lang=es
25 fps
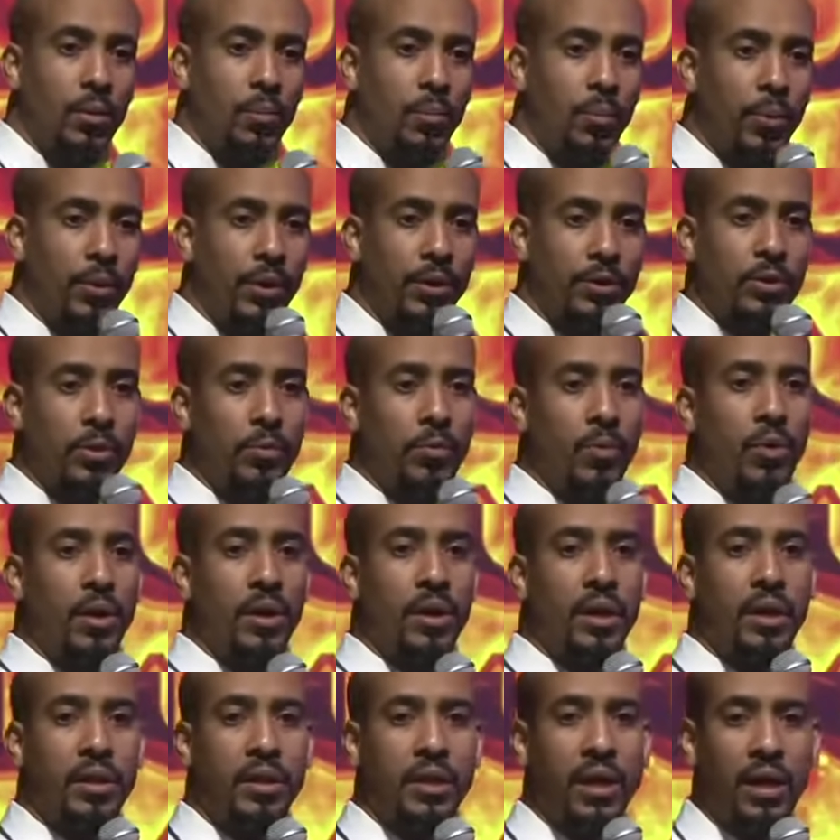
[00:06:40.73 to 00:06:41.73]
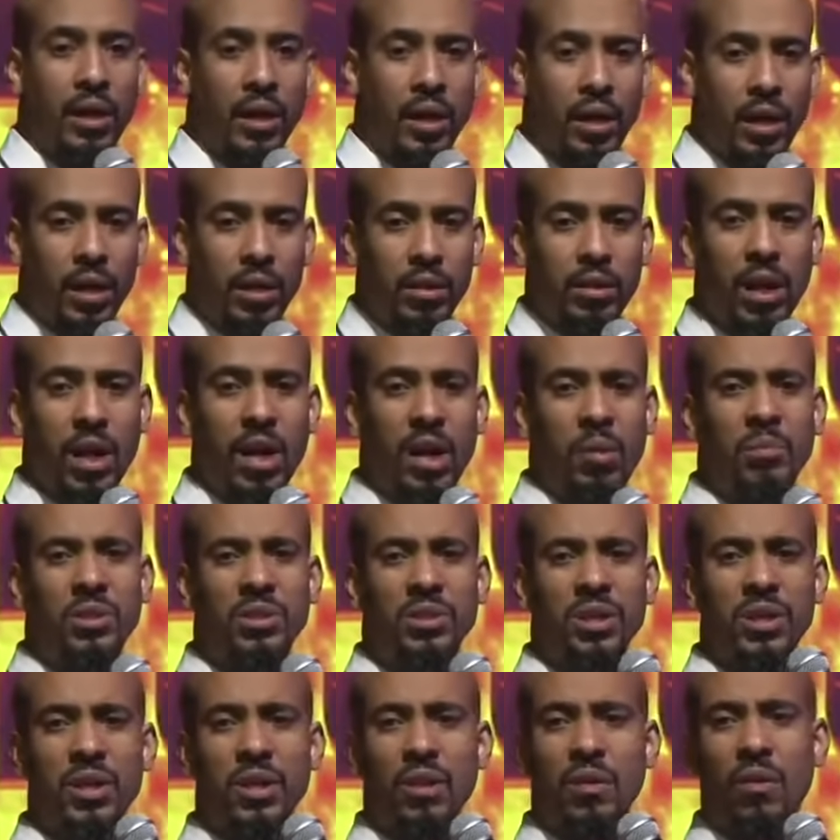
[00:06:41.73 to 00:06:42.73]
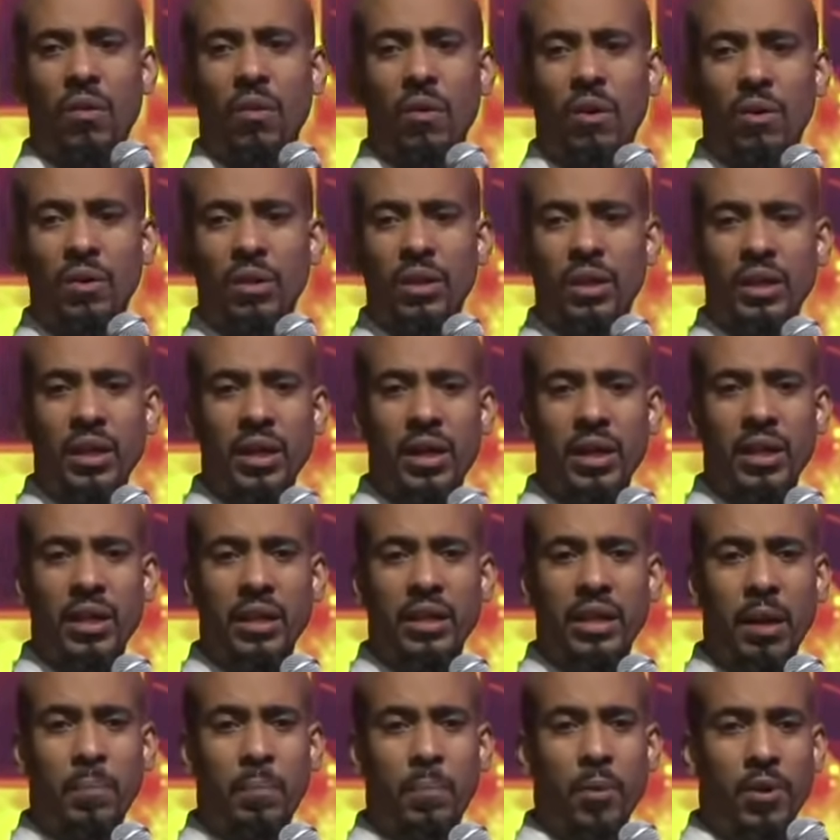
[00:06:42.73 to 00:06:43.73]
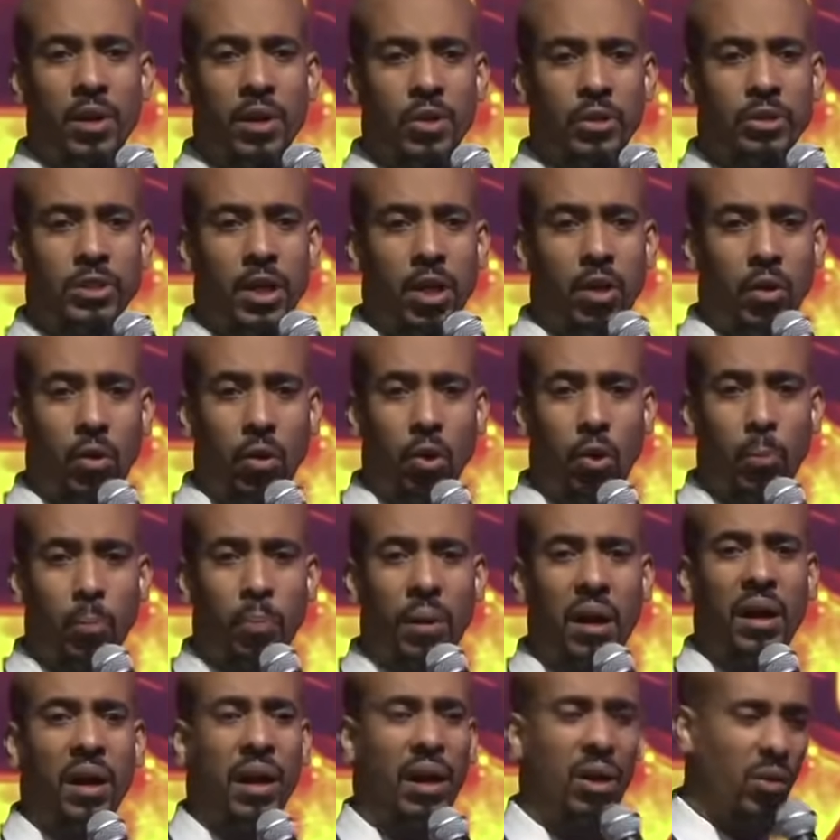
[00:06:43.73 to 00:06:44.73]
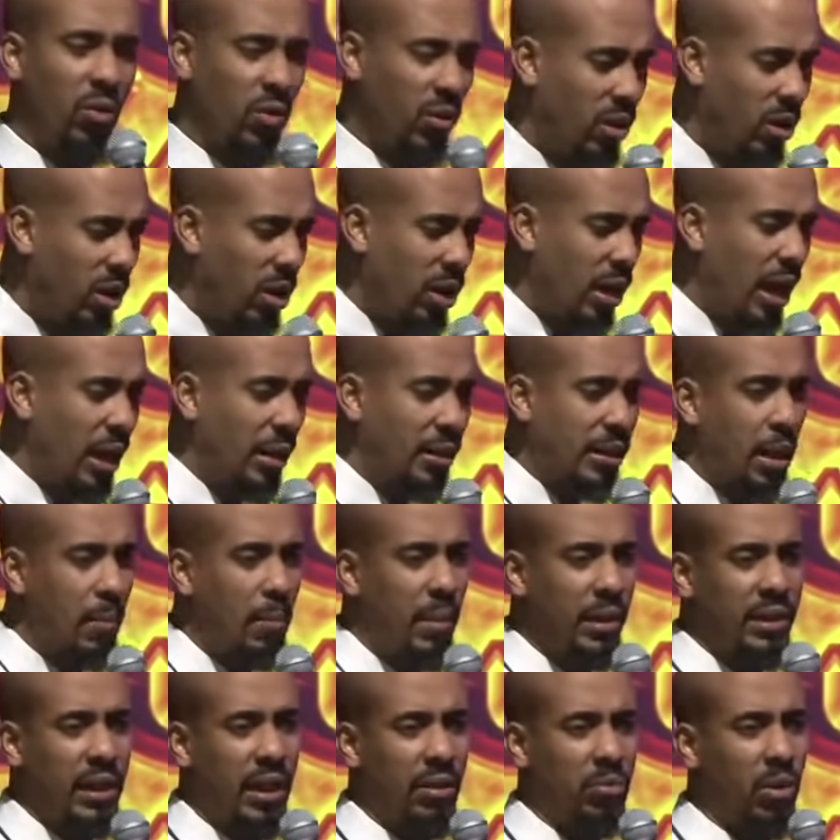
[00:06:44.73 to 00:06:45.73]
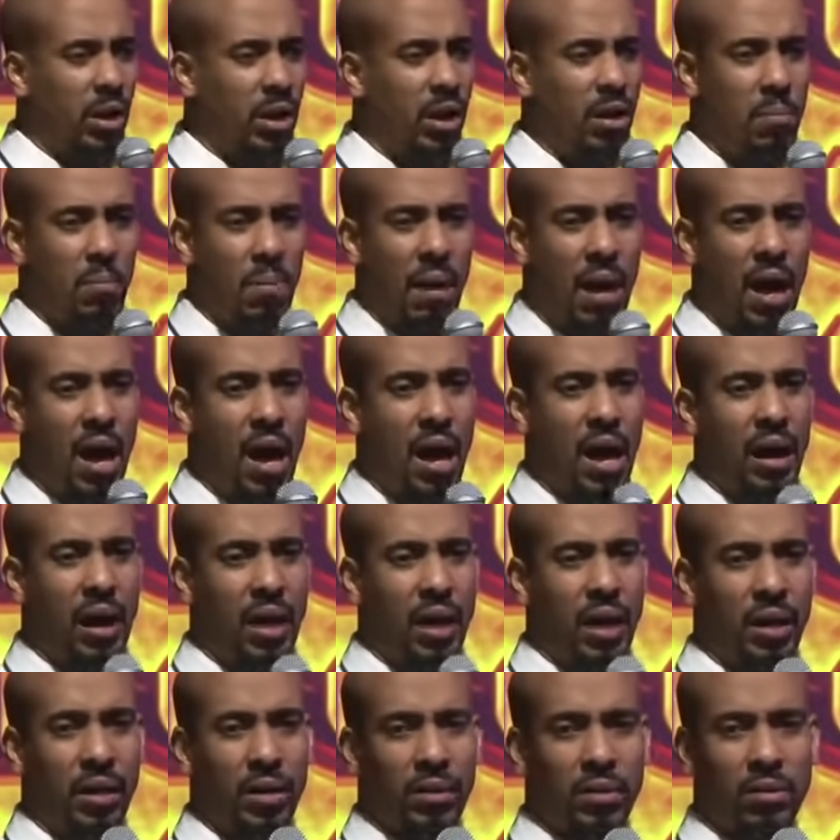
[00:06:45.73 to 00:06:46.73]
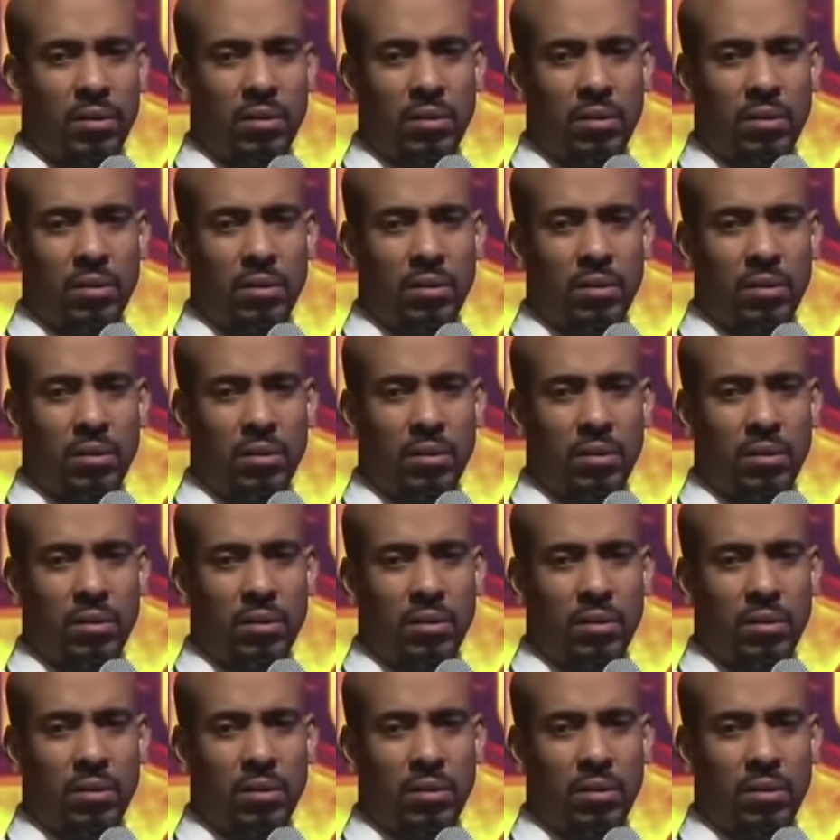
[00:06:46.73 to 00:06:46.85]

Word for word: Por eso, mujer que está aquí, tenga misericordia, deje de estar poniéndose ropa que lo que está matando al hermano.